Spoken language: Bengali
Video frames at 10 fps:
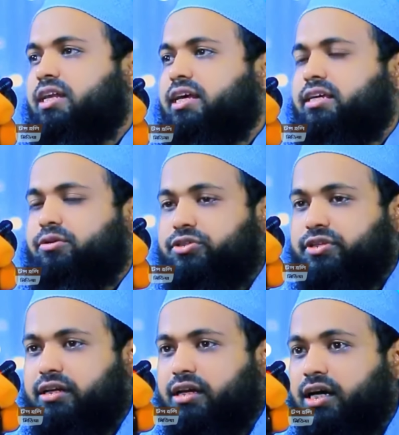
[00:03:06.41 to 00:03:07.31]
আলহি
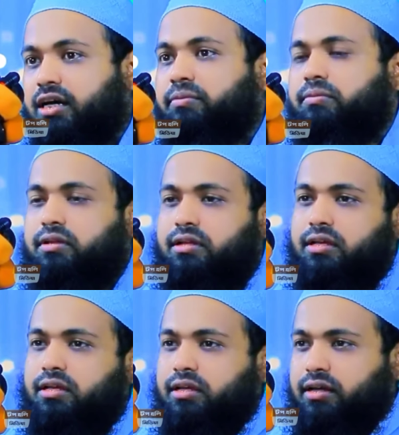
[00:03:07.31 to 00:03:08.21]
ওসাল্লাম
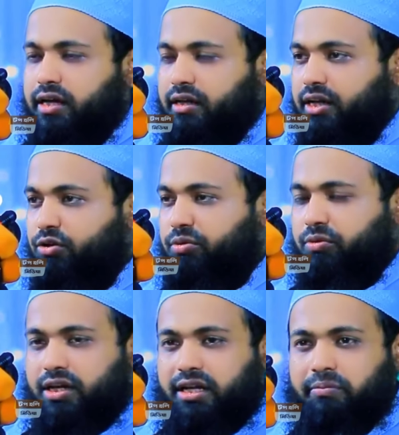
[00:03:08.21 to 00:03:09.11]
আল্লাহ
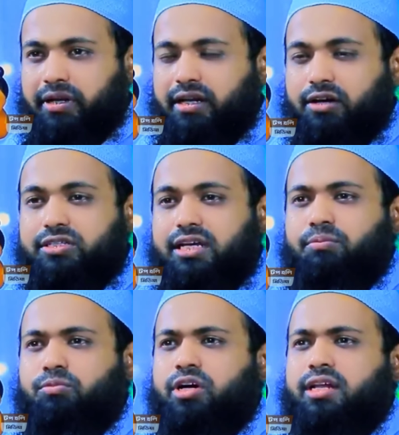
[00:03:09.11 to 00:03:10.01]
নবী বলেন মান আখাজা
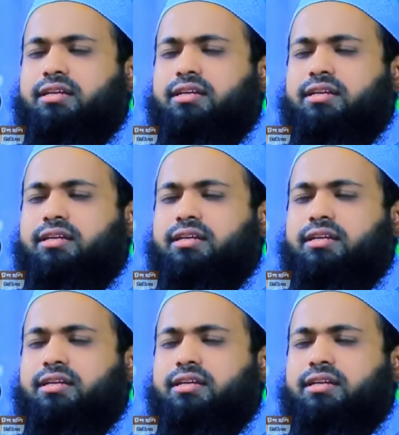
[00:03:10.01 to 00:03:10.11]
